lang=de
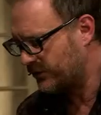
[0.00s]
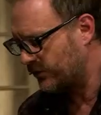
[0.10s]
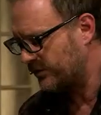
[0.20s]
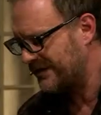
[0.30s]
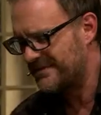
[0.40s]

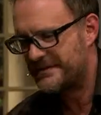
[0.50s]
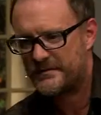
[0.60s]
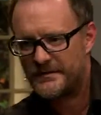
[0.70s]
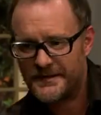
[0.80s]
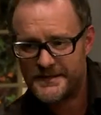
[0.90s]
bedroht, habe
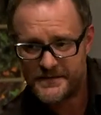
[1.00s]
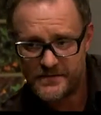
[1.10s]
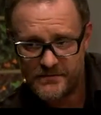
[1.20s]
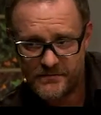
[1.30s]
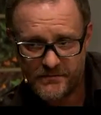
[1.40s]
ich
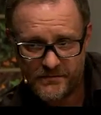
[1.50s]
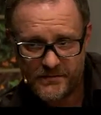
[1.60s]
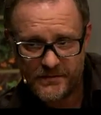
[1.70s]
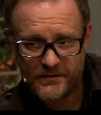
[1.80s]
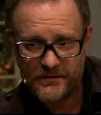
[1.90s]
gelesen.
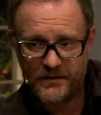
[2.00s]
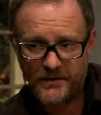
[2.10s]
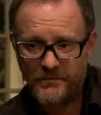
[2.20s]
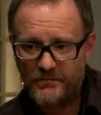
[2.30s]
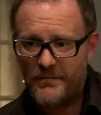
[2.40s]

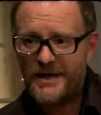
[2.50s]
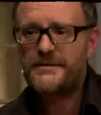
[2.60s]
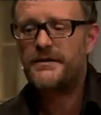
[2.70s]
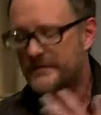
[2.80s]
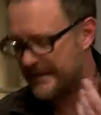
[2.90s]
Ähm,
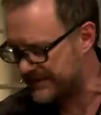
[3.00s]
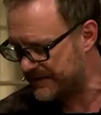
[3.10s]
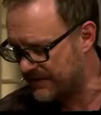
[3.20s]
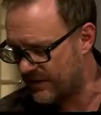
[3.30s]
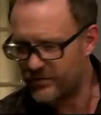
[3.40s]
macht dir das
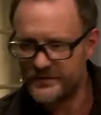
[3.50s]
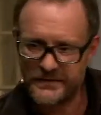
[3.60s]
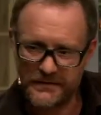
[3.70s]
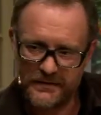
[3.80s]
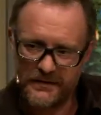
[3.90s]
die
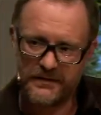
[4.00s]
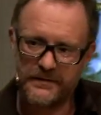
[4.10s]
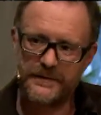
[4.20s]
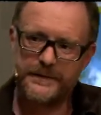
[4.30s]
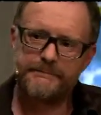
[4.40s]

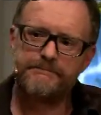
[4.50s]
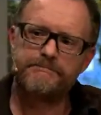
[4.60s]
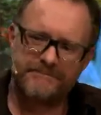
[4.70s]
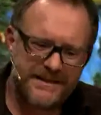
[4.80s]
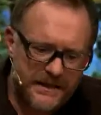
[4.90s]
Laune... Äh,
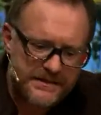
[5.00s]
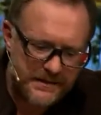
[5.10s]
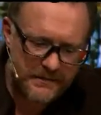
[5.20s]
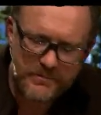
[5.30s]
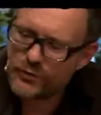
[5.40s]

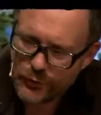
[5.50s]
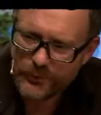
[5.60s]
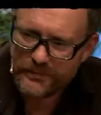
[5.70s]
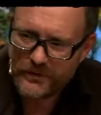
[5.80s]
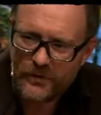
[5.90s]
extrem
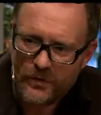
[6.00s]
trüb?